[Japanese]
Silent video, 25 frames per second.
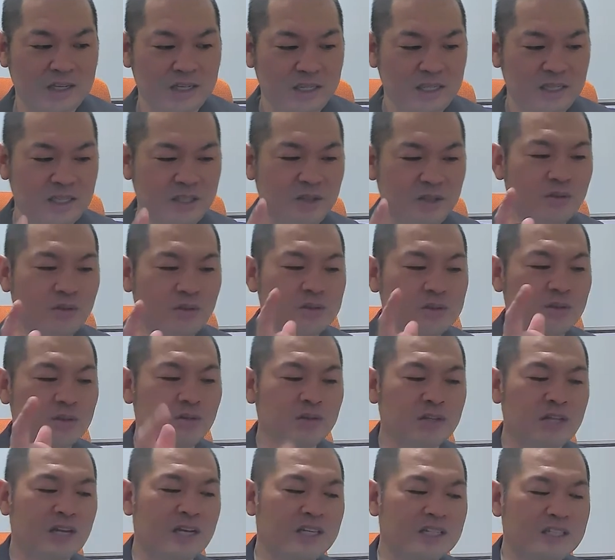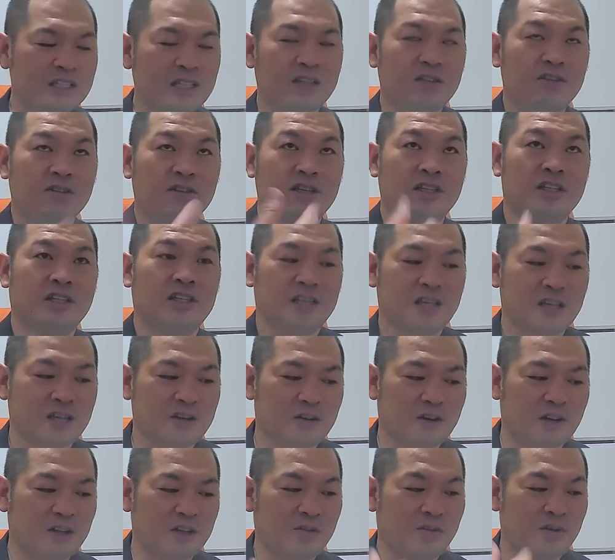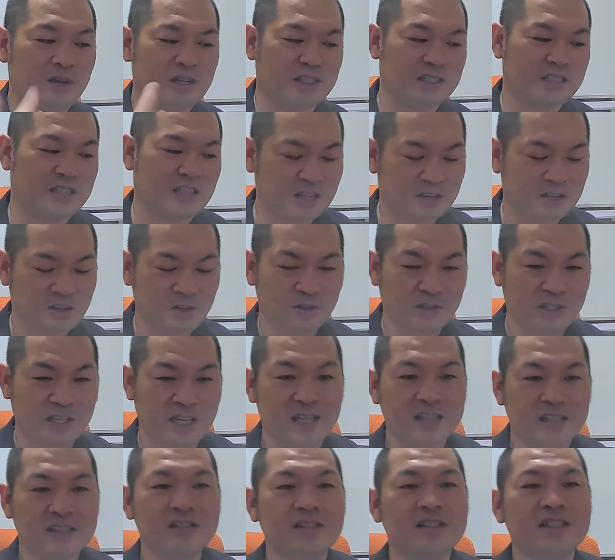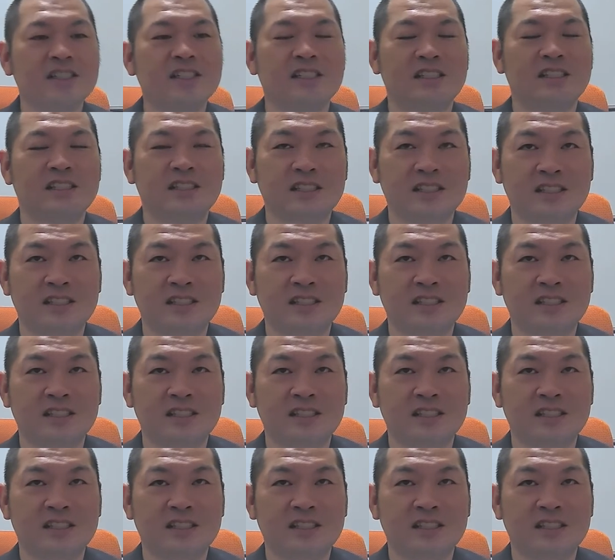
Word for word: 人相談来たときって結構アドバイスしたら答えやすい、